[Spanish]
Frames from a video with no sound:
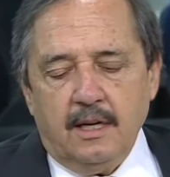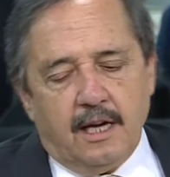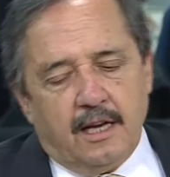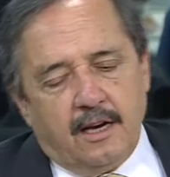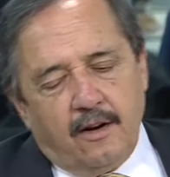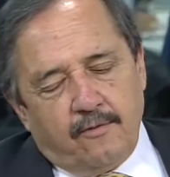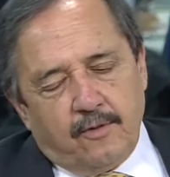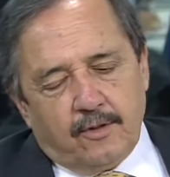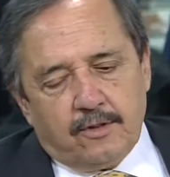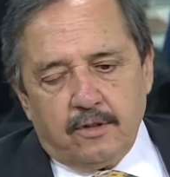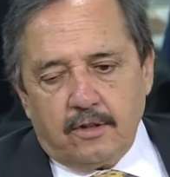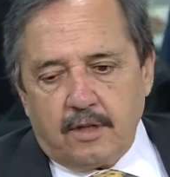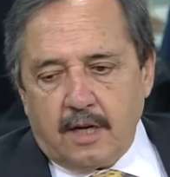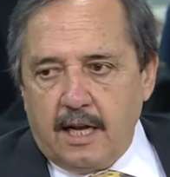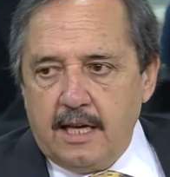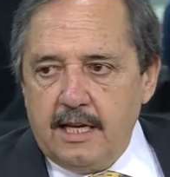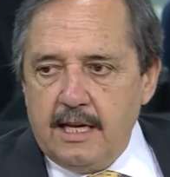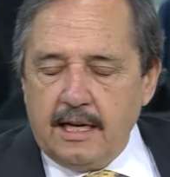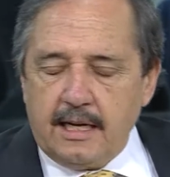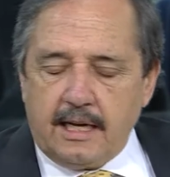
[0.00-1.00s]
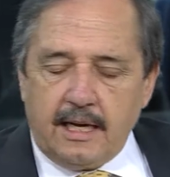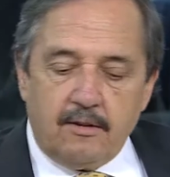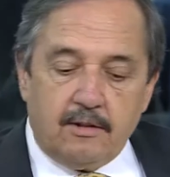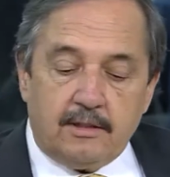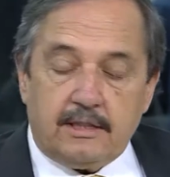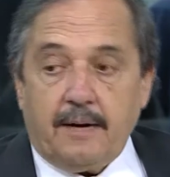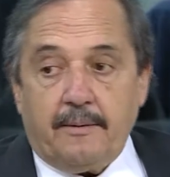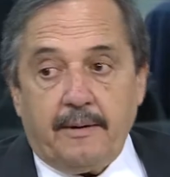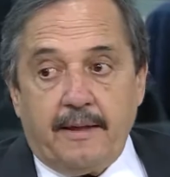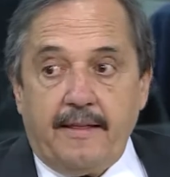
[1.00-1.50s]
En el fondo creían que no
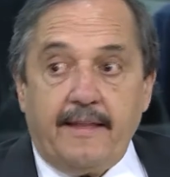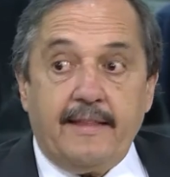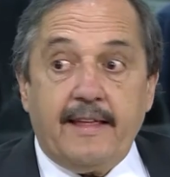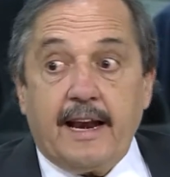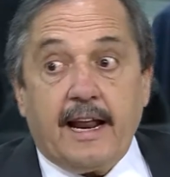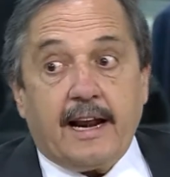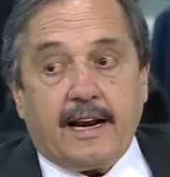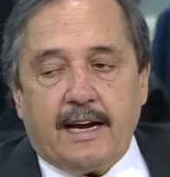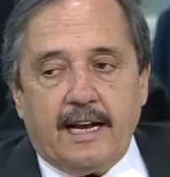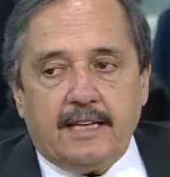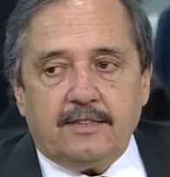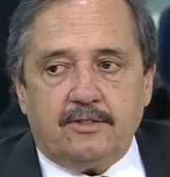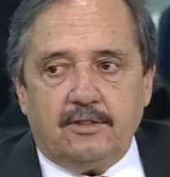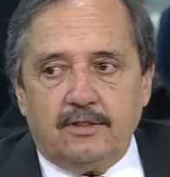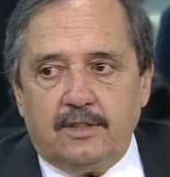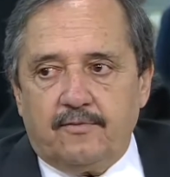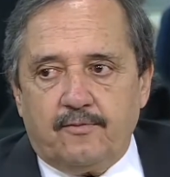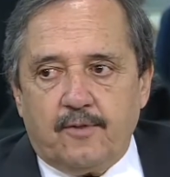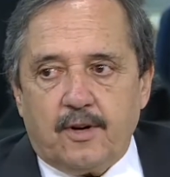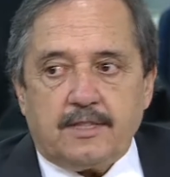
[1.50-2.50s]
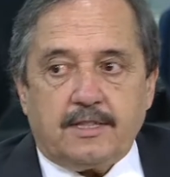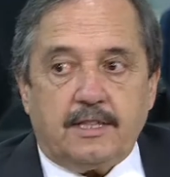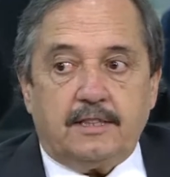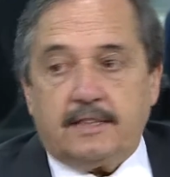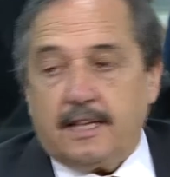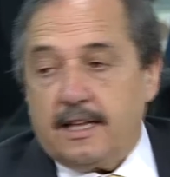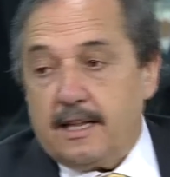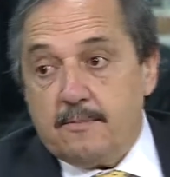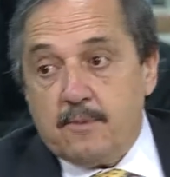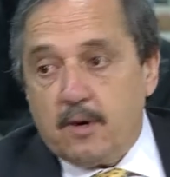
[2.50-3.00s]
estaba dada la relación de fuerza
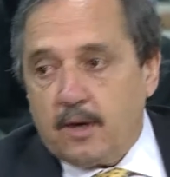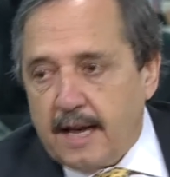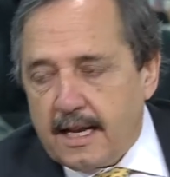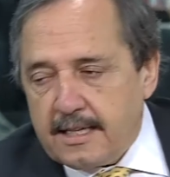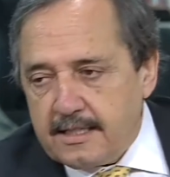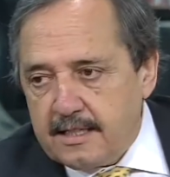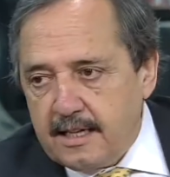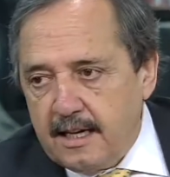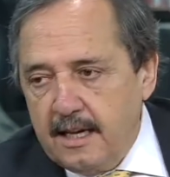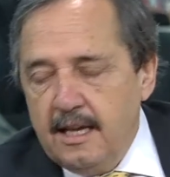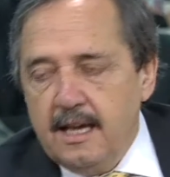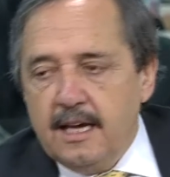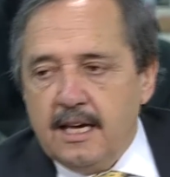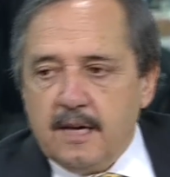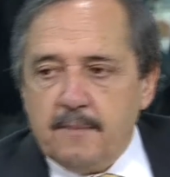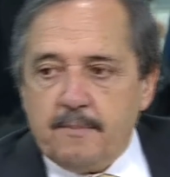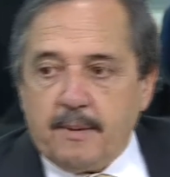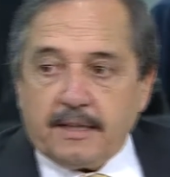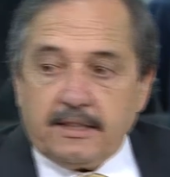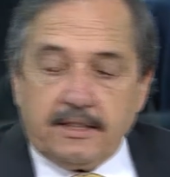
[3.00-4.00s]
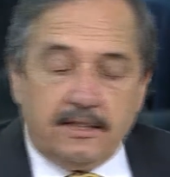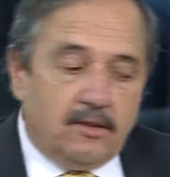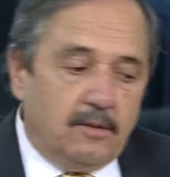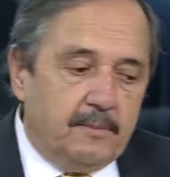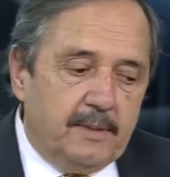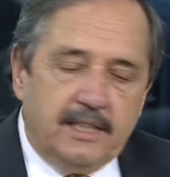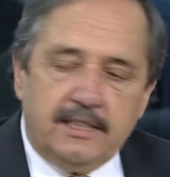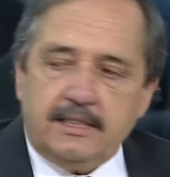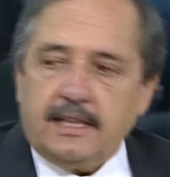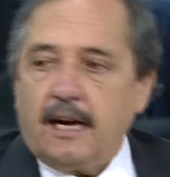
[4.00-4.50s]
entre democracia y
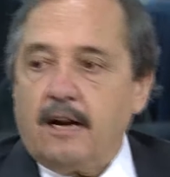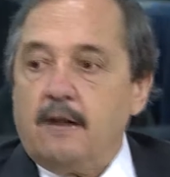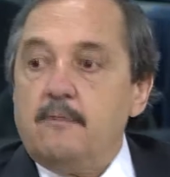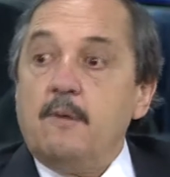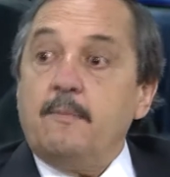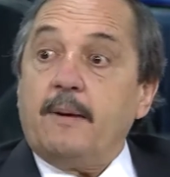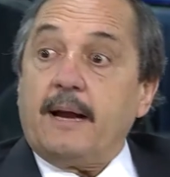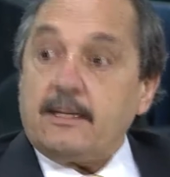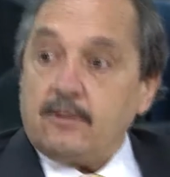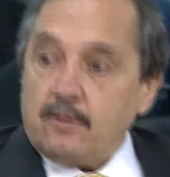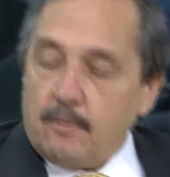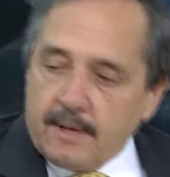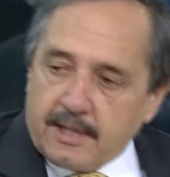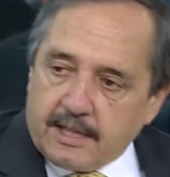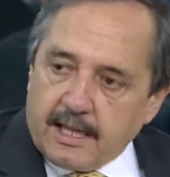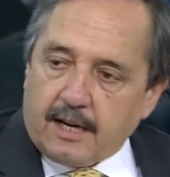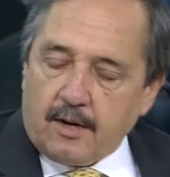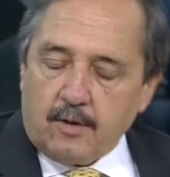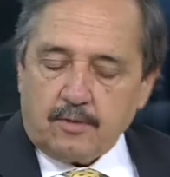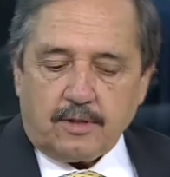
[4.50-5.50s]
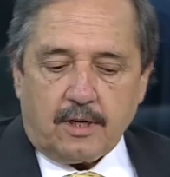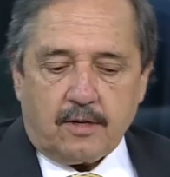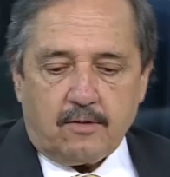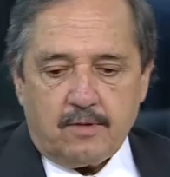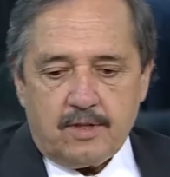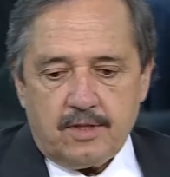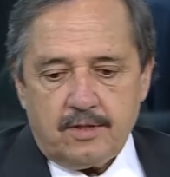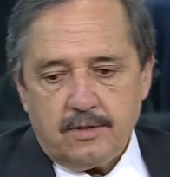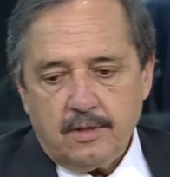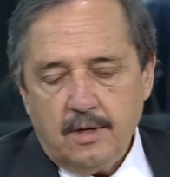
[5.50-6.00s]
partido militar como para someterlos a
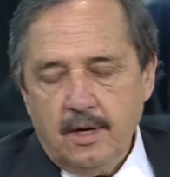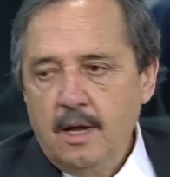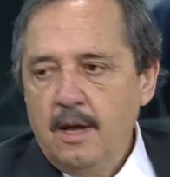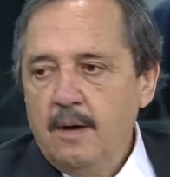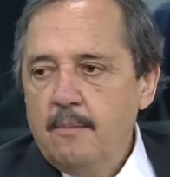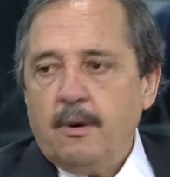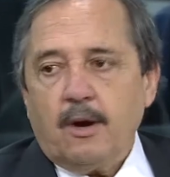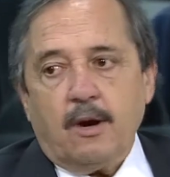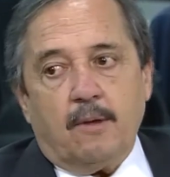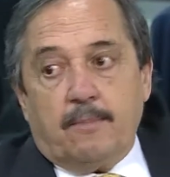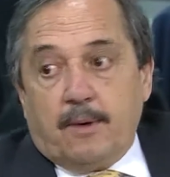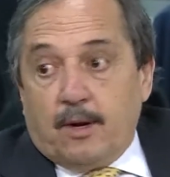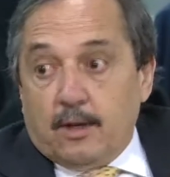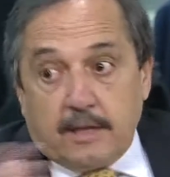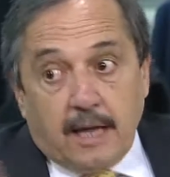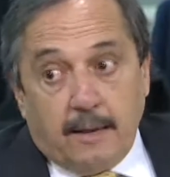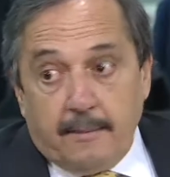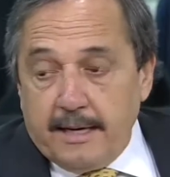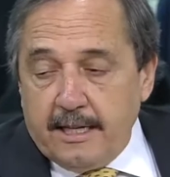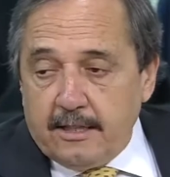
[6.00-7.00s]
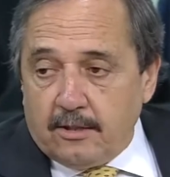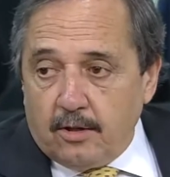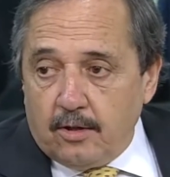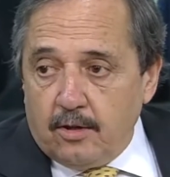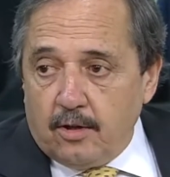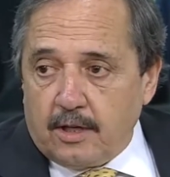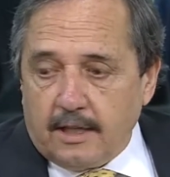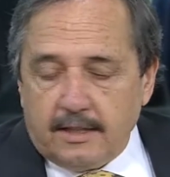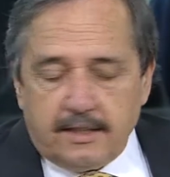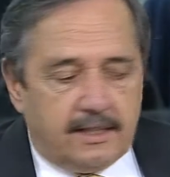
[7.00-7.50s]
juicio. Bueno, pero estaban estos
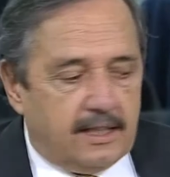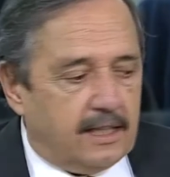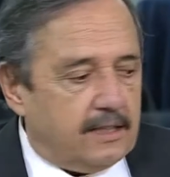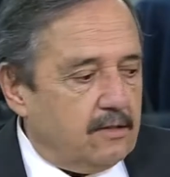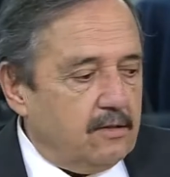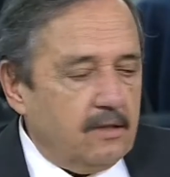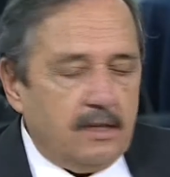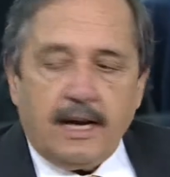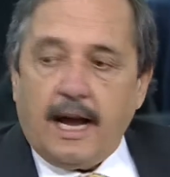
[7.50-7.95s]
dos candidatos.